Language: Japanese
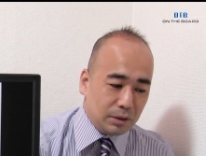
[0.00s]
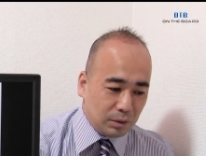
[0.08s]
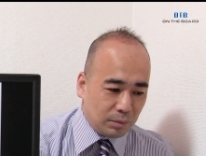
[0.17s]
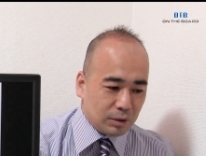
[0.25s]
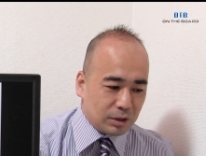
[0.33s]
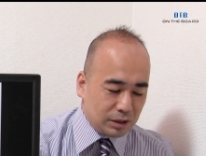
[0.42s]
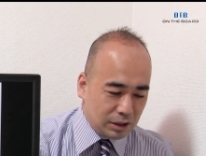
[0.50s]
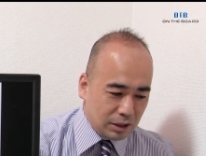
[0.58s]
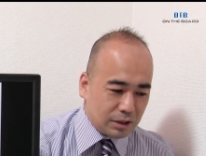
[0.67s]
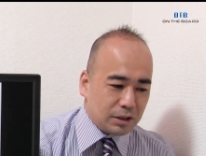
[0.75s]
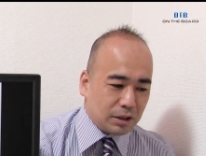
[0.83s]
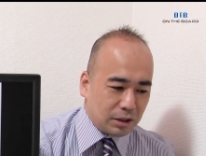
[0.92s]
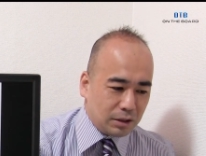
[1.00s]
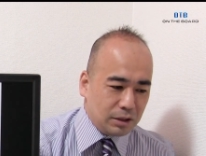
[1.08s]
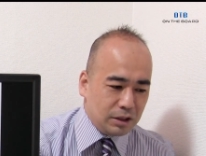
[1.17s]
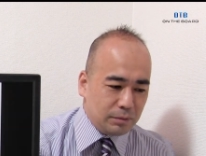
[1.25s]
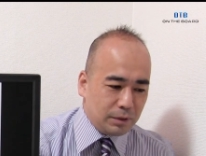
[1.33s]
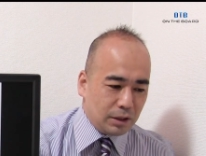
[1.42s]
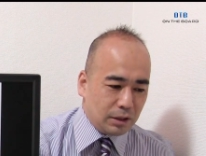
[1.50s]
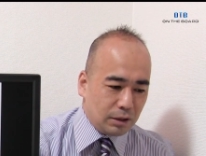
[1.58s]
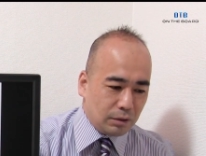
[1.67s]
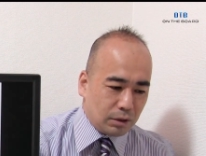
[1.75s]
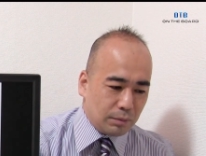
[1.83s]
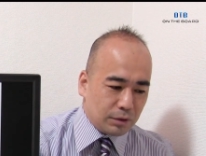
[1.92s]
のも若干にじみ出てる
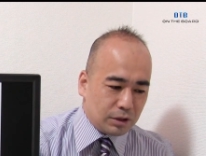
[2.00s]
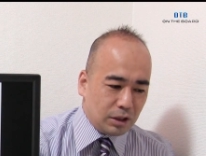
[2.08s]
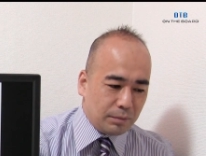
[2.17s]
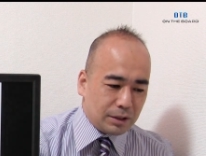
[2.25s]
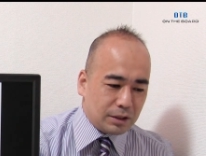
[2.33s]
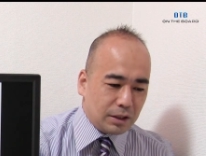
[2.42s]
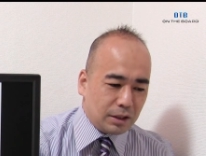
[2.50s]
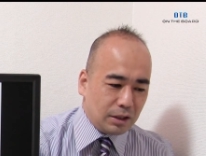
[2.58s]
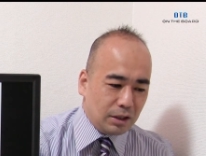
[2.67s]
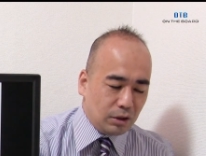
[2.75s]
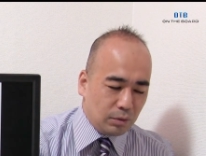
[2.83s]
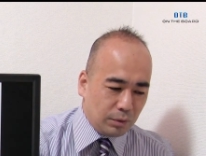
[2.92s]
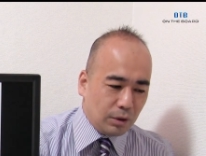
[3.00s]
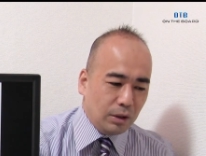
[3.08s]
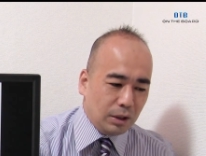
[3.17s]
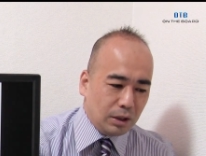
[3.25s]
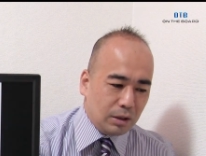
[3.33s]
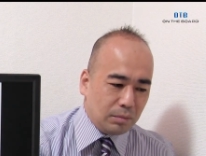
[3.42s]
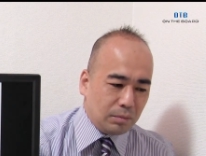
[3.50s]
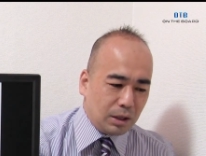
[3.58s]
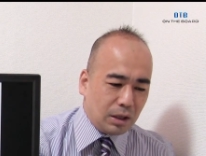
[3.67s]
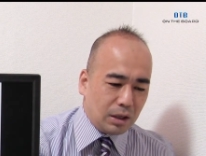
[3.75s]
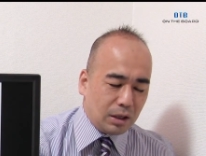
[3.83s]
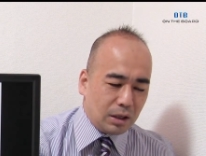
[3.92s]
のかもしれませんけれども、
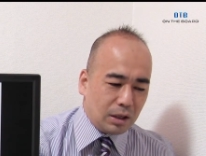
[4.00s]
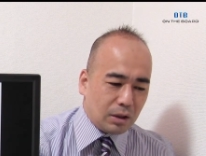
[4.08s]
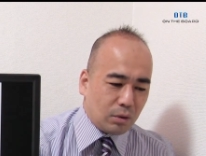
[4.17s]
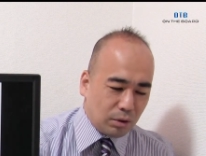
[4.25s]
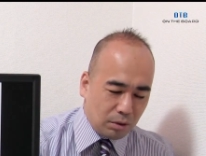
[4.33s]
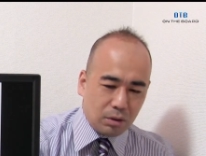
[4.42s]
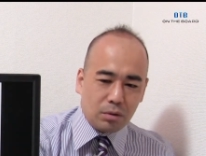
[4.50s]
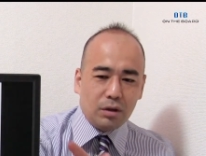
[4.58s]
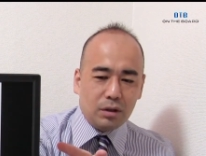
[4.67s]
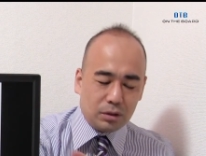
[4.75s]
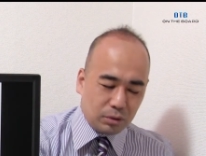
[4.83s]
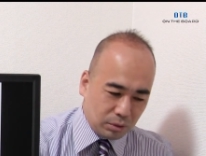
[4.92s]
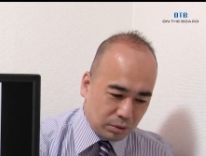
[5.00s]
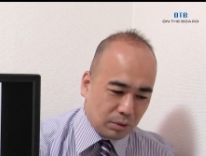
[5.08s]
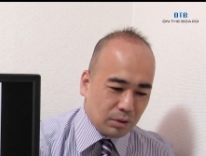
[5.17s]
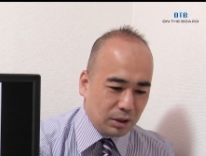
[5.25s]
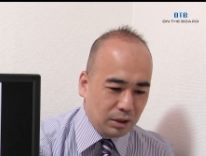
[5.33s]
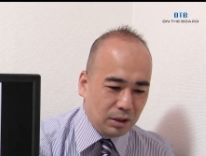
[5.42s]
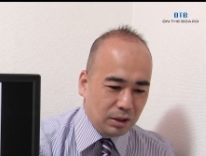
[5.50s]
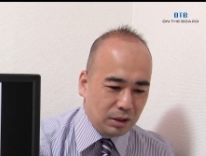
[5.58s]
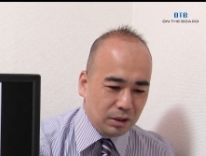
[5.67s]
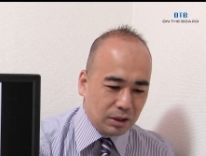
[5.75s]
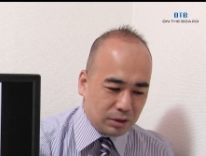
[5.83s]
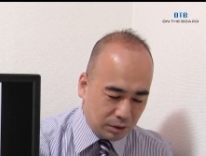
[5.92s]
まあ、これはこれでその通
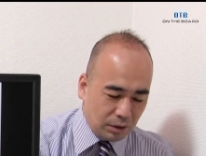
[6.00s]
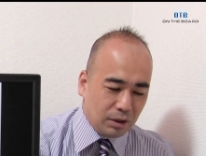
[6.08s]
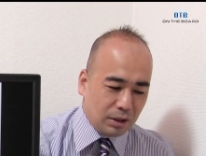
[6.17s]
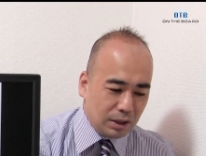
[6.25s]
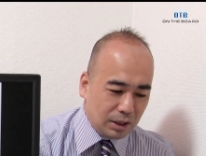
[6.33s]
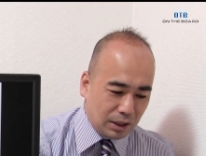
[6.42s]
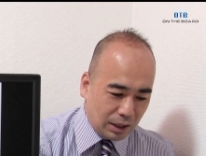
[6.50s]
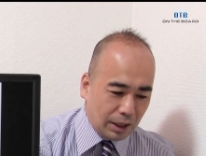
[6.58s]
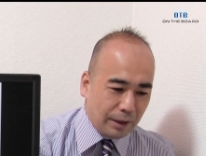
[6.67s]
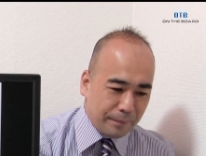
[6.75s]
りですよ。は